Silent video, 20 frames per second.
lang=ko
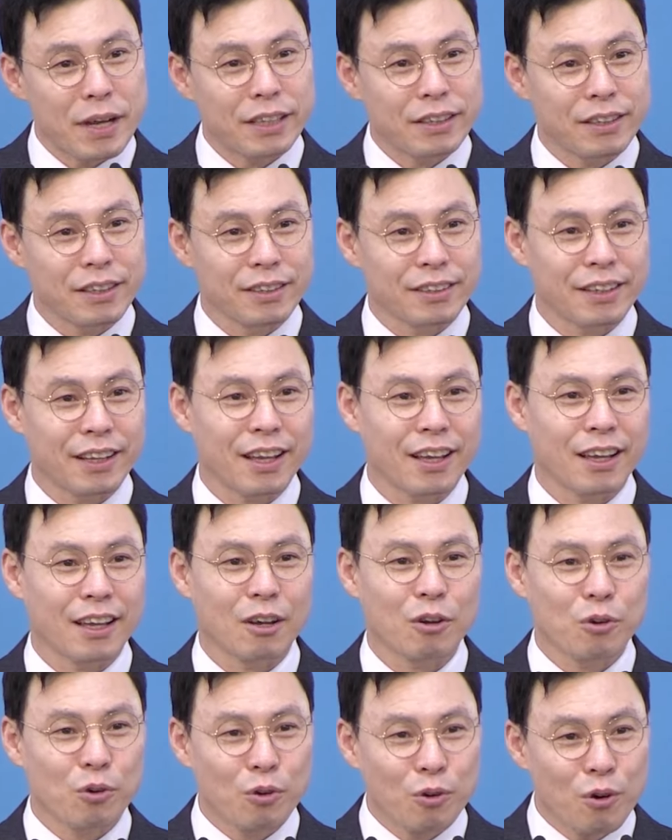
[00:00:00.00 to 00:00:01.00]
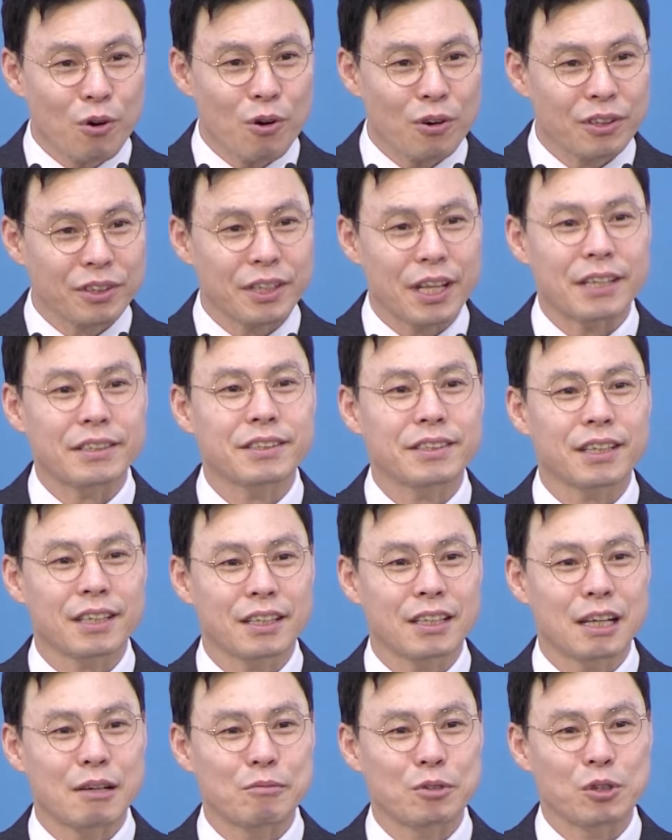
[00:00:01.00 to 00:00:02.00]
만들 때꼭
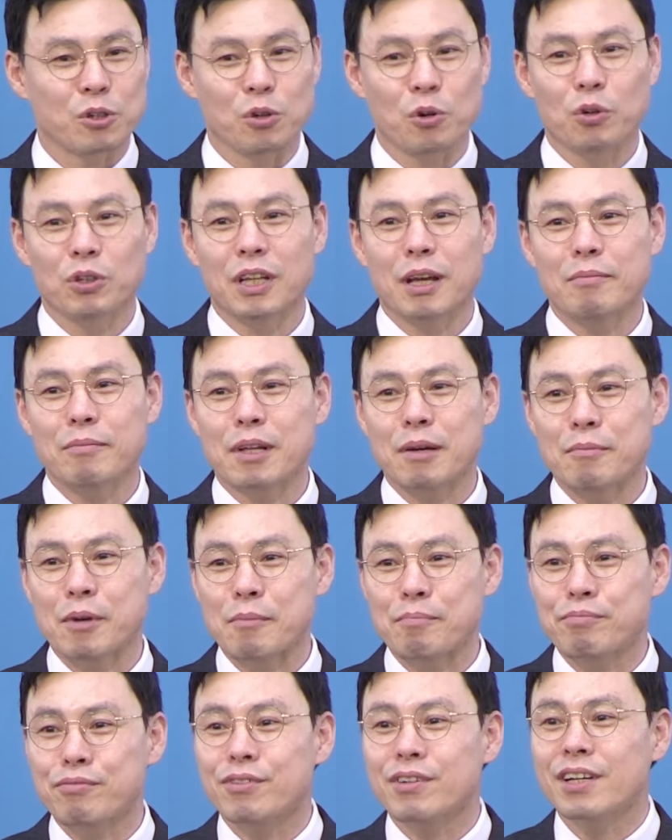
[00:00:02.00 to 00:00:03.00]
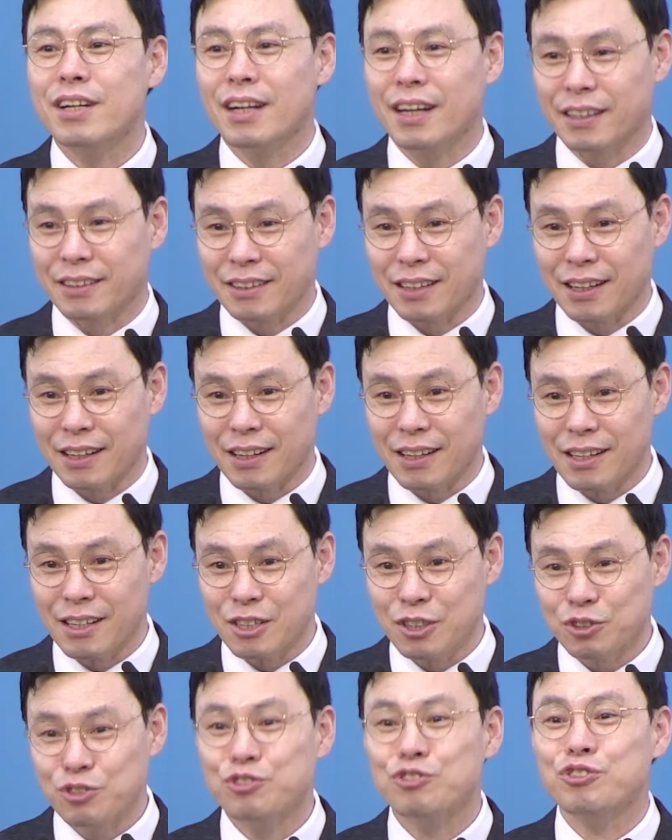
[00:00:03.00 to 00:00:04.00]
뱃살의 나무, 로뎀 나무의 뿌리를
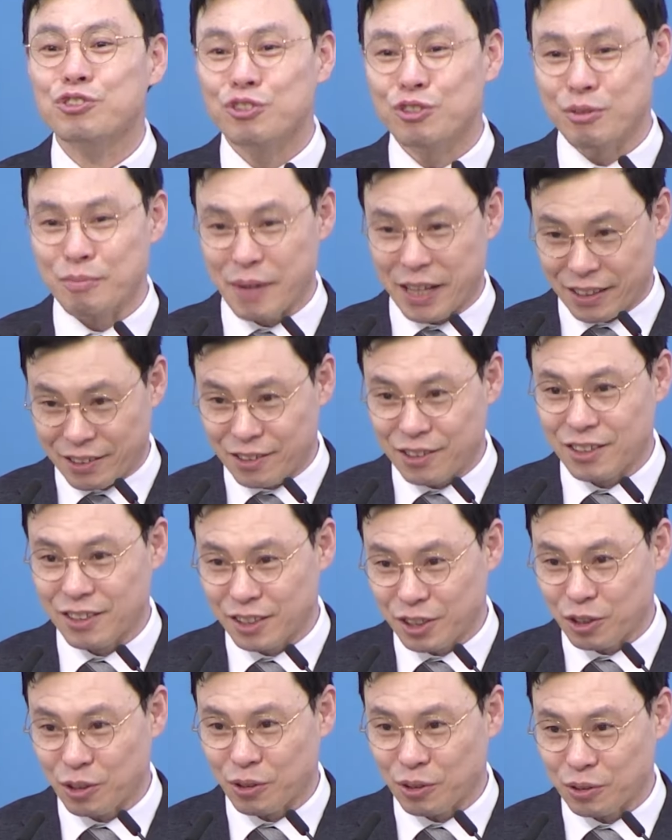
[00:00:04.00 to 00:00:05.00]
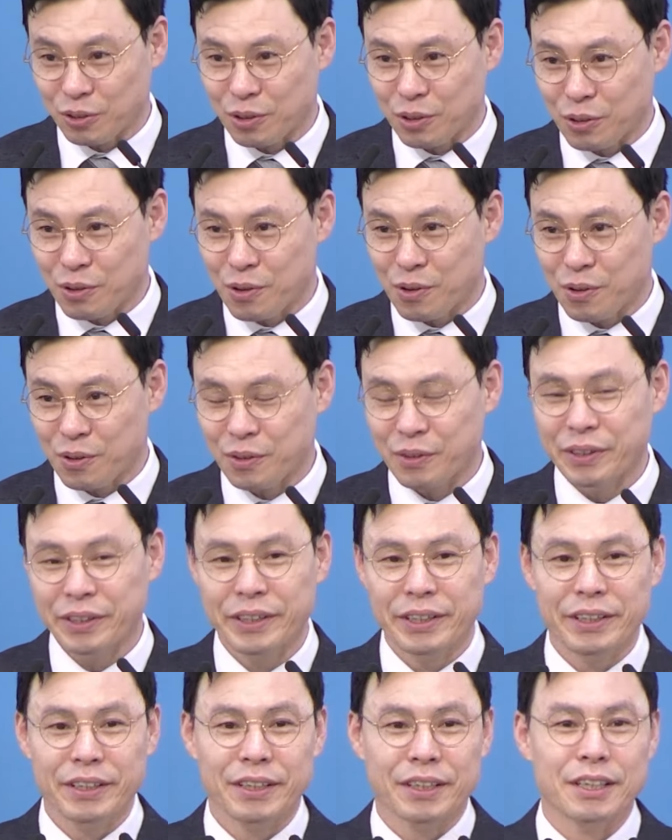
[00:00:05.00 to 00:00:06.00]
갖다가 수술 만들 정도로
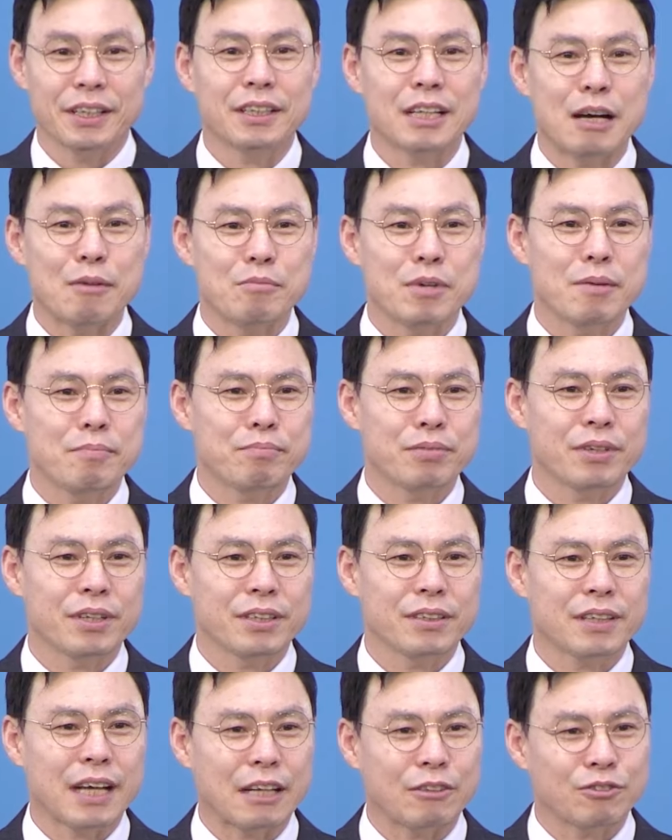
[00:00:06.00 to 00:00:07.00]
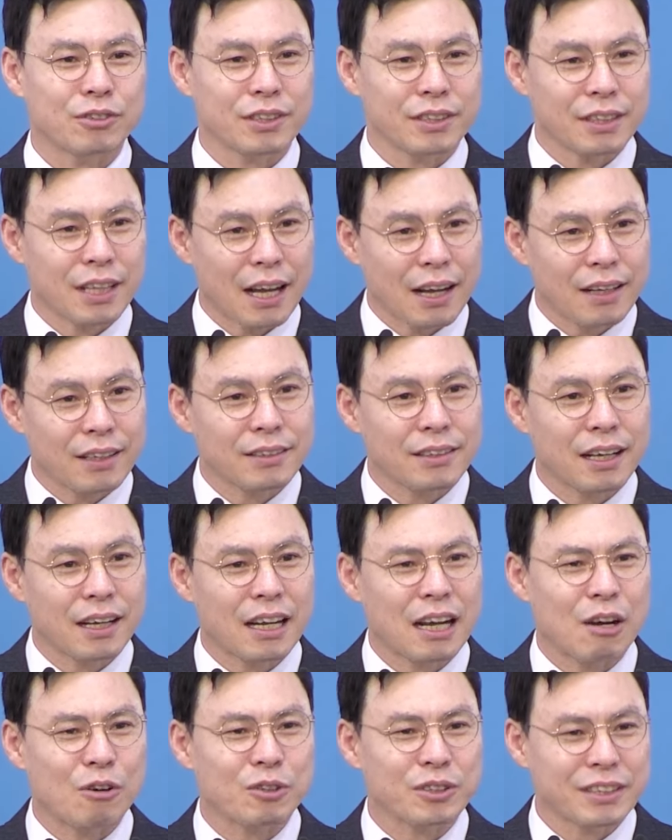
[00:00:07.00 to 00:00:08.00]
이 나무의 뿌리는 아주
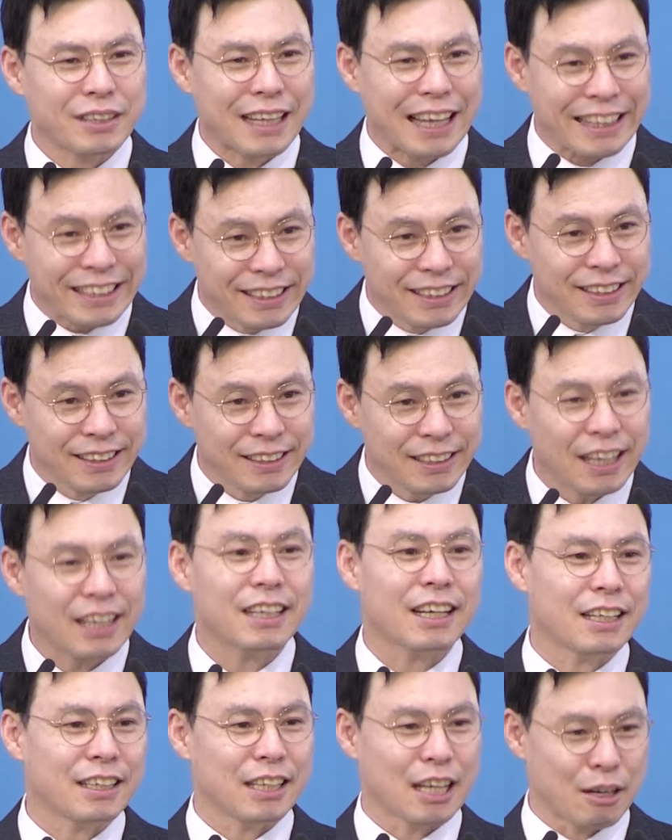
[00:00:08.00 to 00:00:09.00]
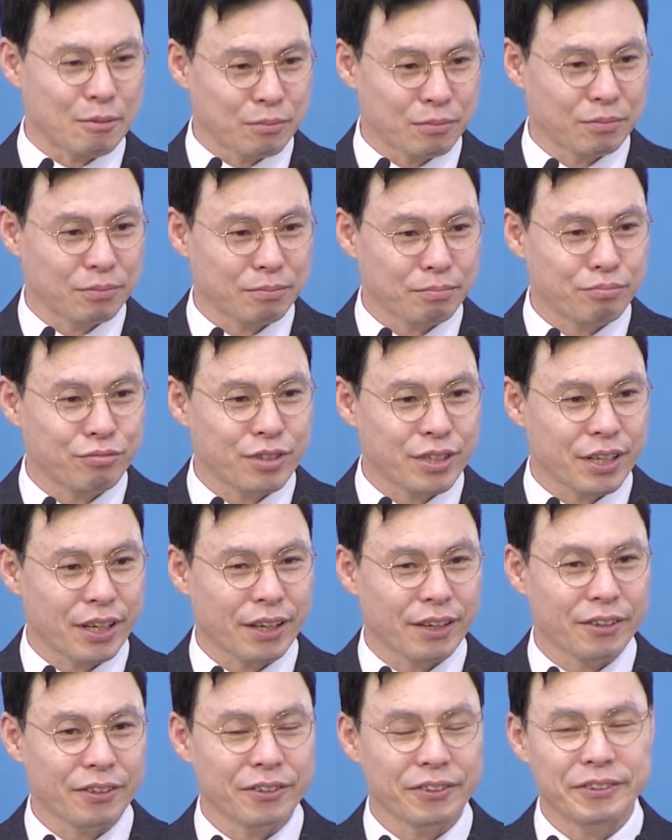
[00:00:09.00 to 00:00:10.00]
딱딱하고 단단한 나무
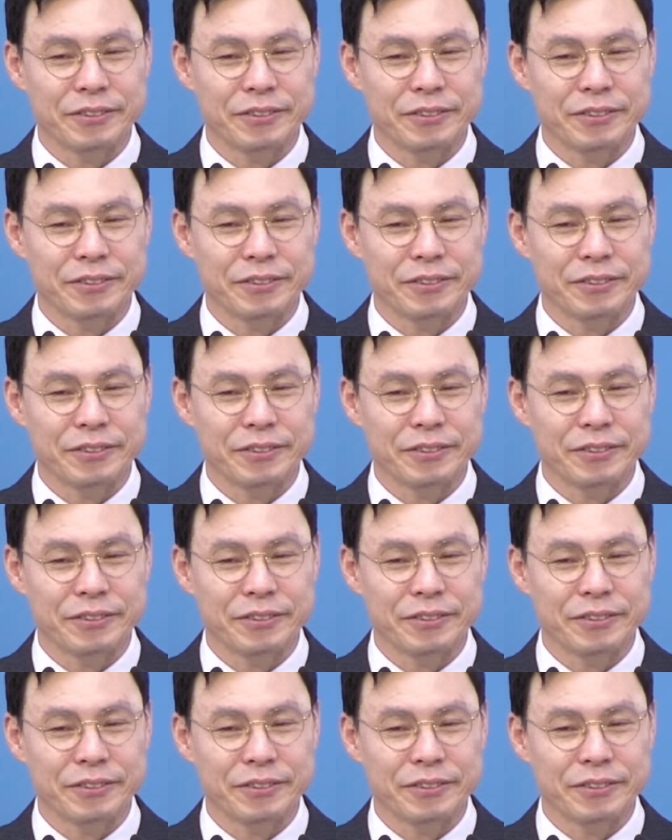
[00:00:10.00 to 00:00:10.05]
뿌리예요.